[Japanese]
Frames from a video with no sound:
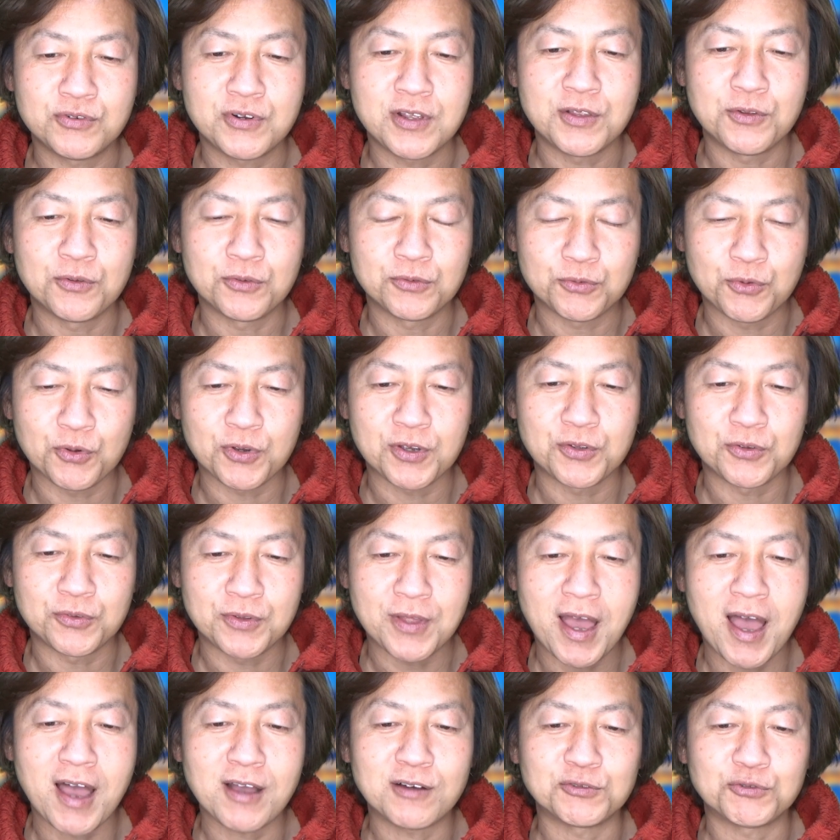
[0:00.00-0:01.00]
リの時の
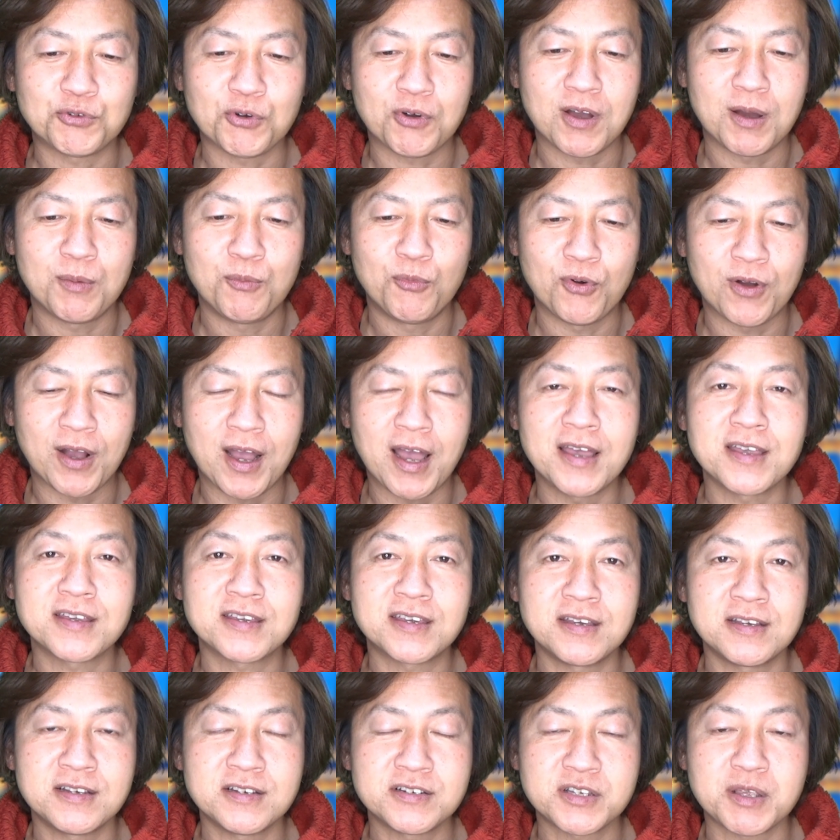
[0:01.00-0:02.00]
ね、ハグとかもう解
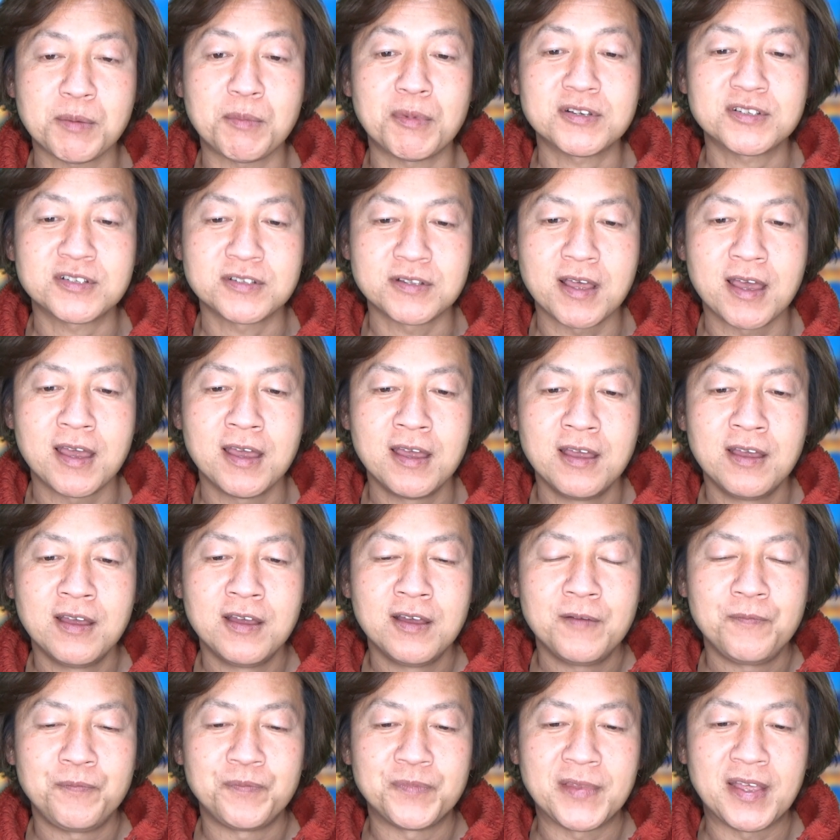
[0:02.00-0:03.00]
禁してますね。
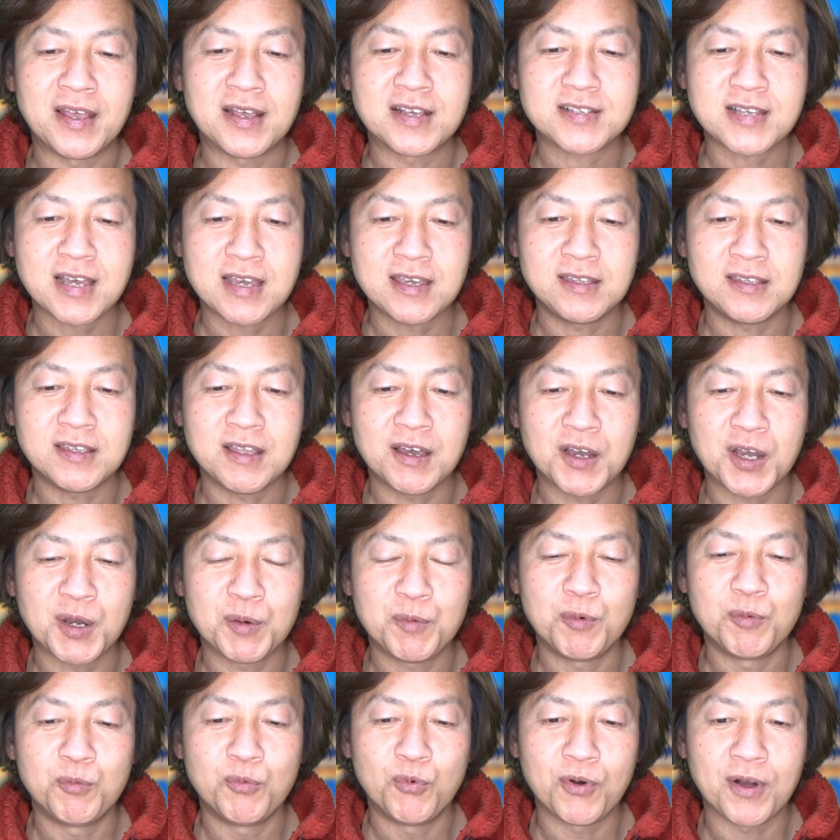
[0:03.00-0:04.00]
で、サインなんか
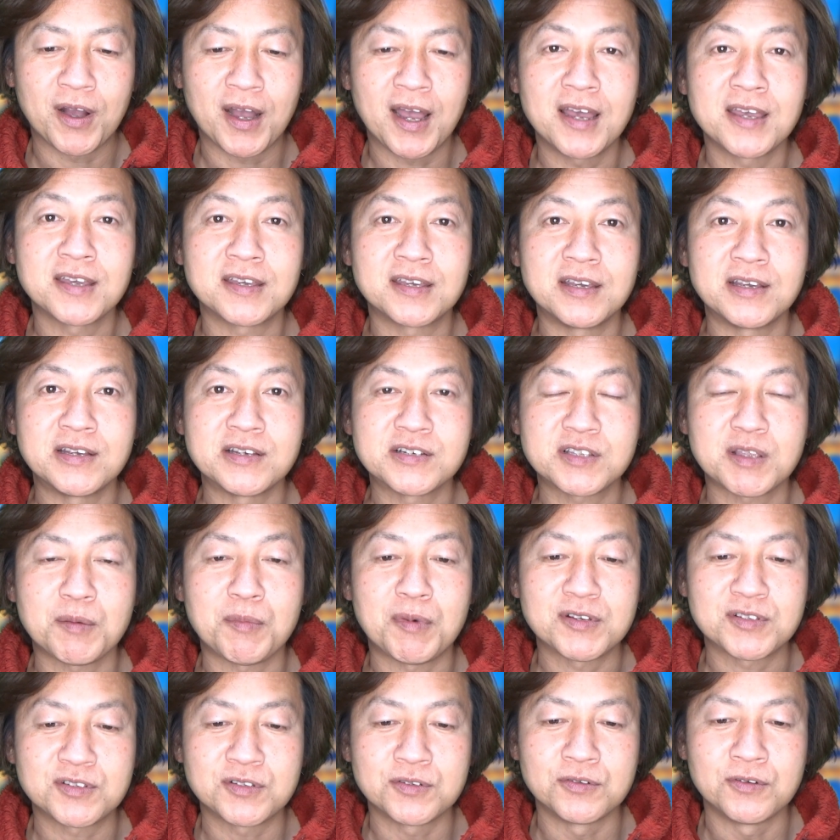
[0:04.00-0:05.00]
ももう解禁して
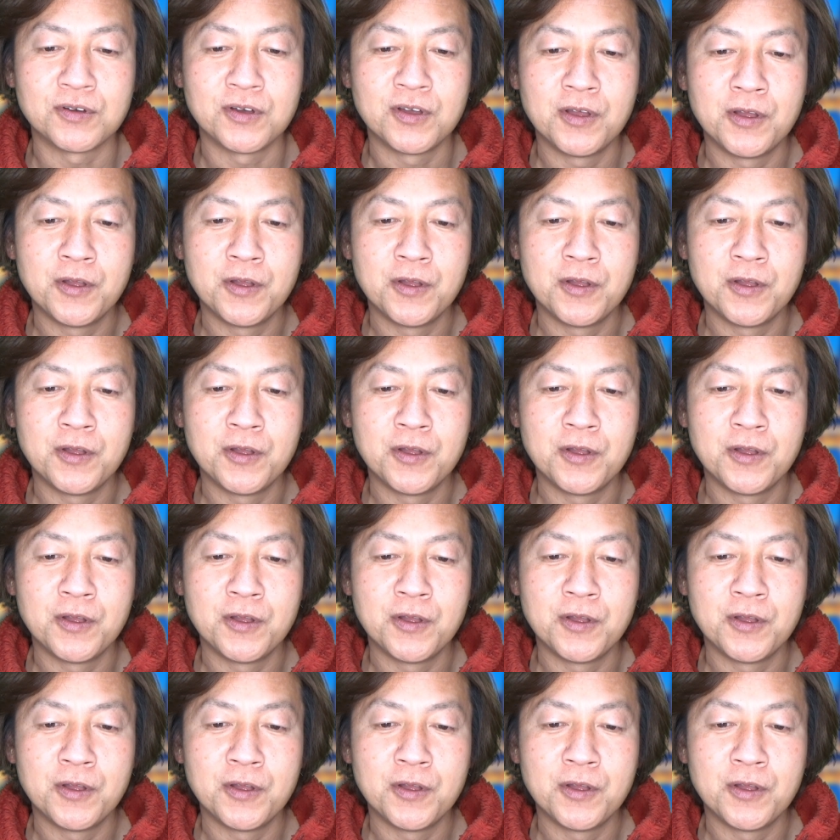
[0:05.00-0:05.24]
ます。